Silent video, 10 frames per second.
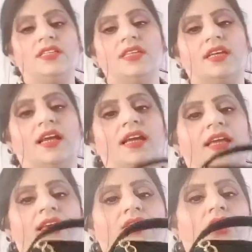का है
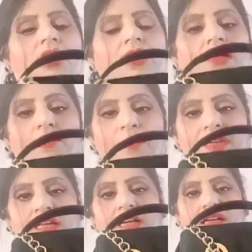एंड
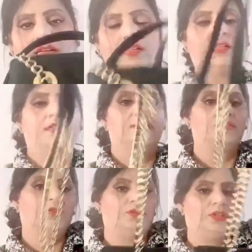कंपनी का
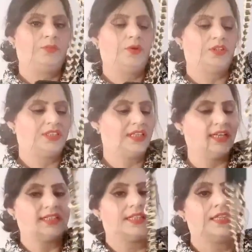सो ये बहुत अच्छा है
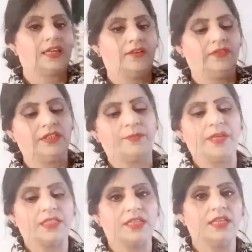इसके अंदर काफ़ी
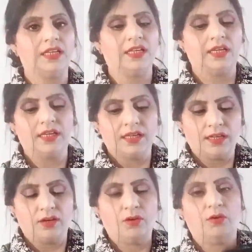स्पेस है
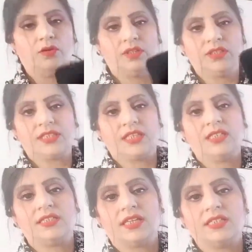और इसके अंदर
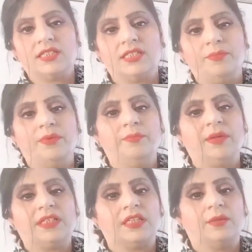इस तरह से
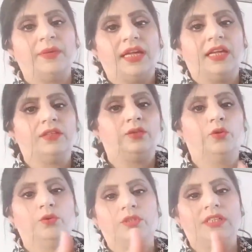बीच के अंदर भी एक
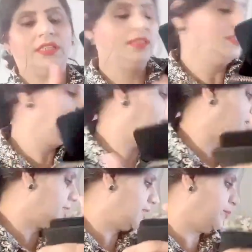दो तीन इस तरह
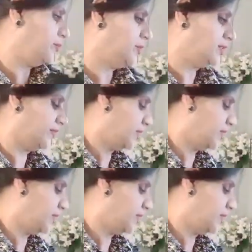से जिस वजह से